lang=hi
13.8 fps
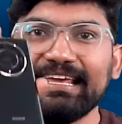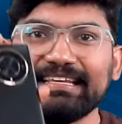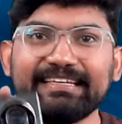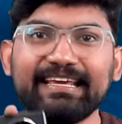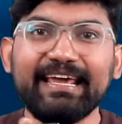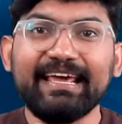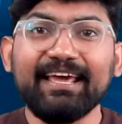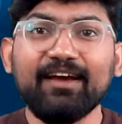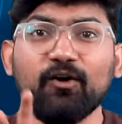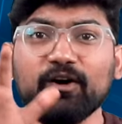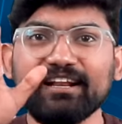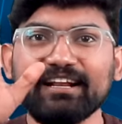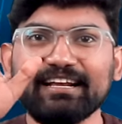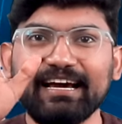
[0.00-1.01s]
ये है
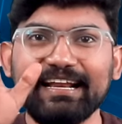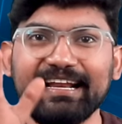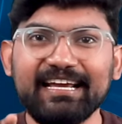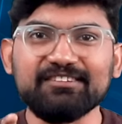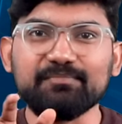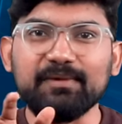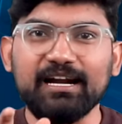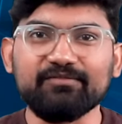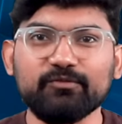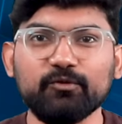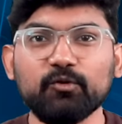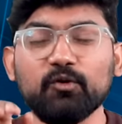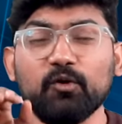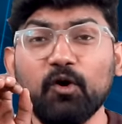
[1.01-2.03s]
ऑनर का नया
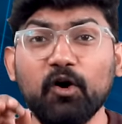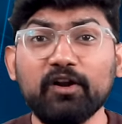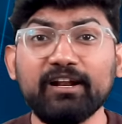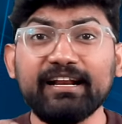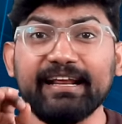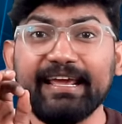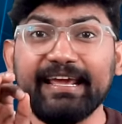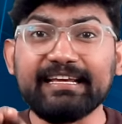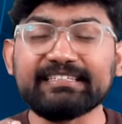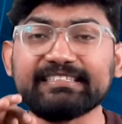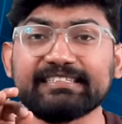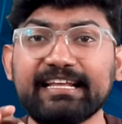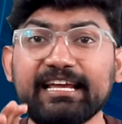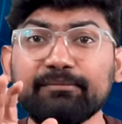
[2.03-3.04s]
स्मार्टफोन ऑनर
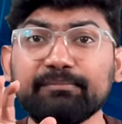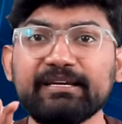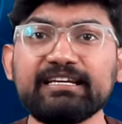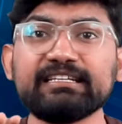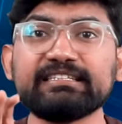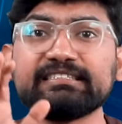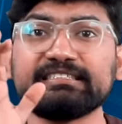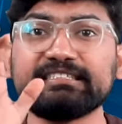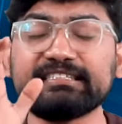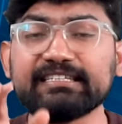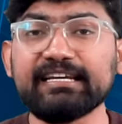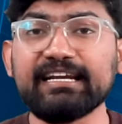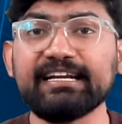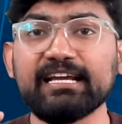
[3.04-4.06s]
एक्स नाइन बी
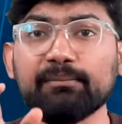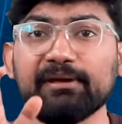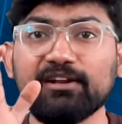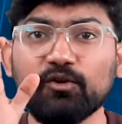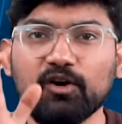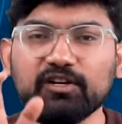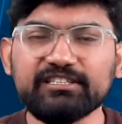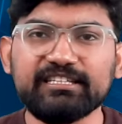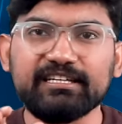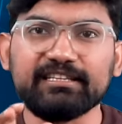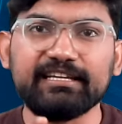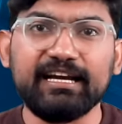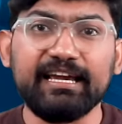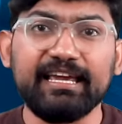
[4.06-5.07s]
जिसे इंडिया में लॉन्च कर
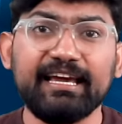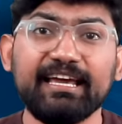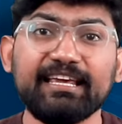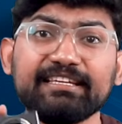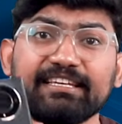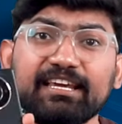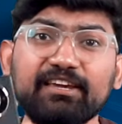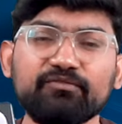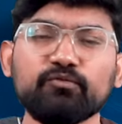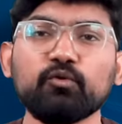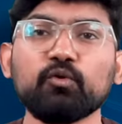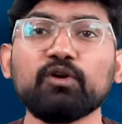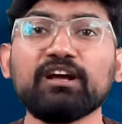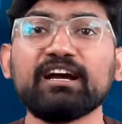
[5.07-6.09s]
दिया गया है ये
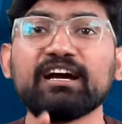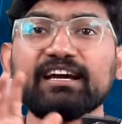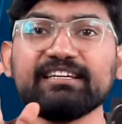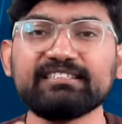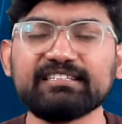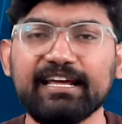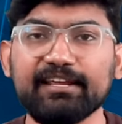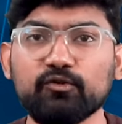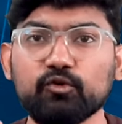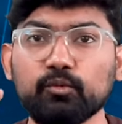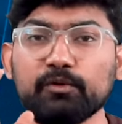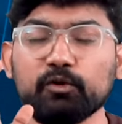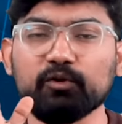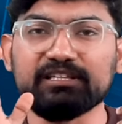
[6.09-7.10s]
फ़ोन कई सारी
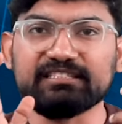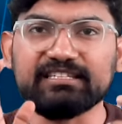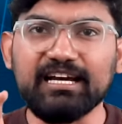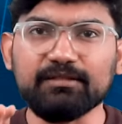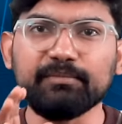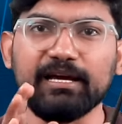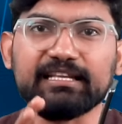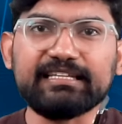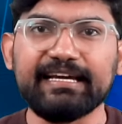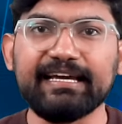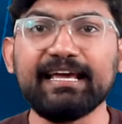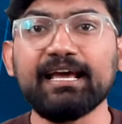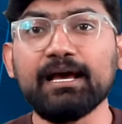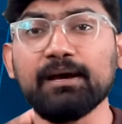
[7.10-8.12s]
खूबियों के साथ में आता
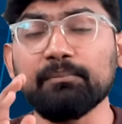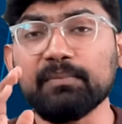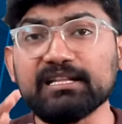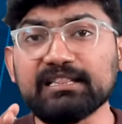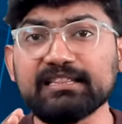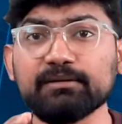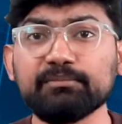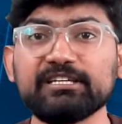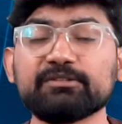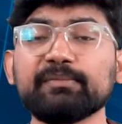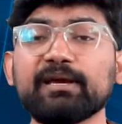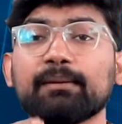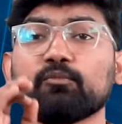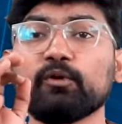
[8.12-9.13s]
है मतलब
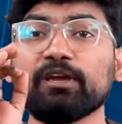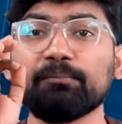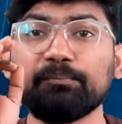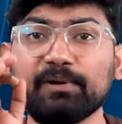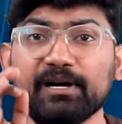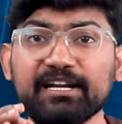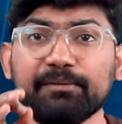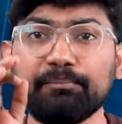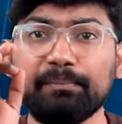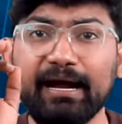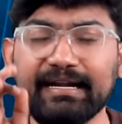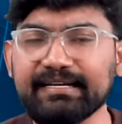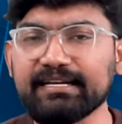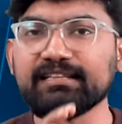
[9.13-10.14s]
इसमें आपको एक बड़ी
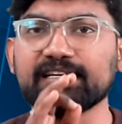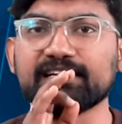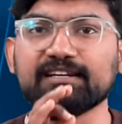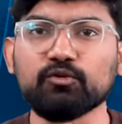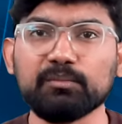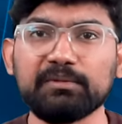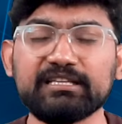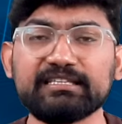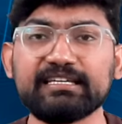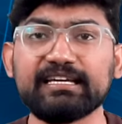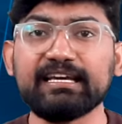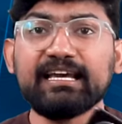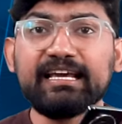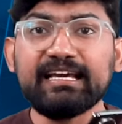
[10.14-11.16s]
बैटरी देखने को मिलती
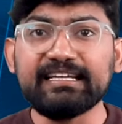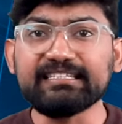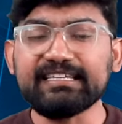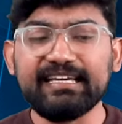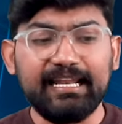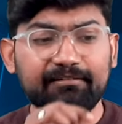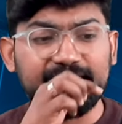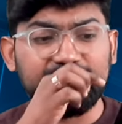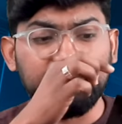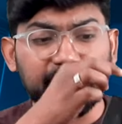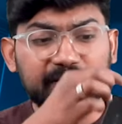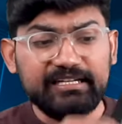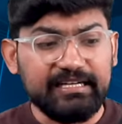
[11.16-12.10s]
है इसके अलावा इसमें मिल